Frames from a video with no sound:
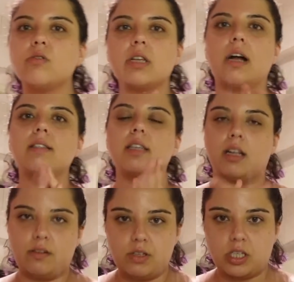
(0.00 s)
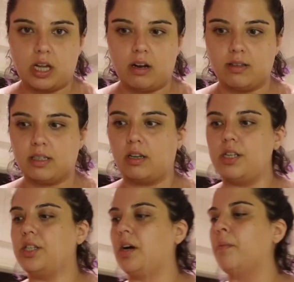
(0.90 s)
güzel sandviçler
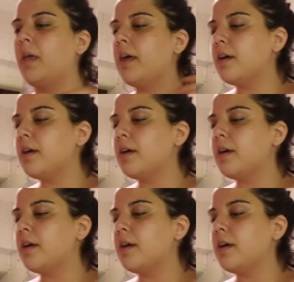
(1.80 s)
hazırlayacağım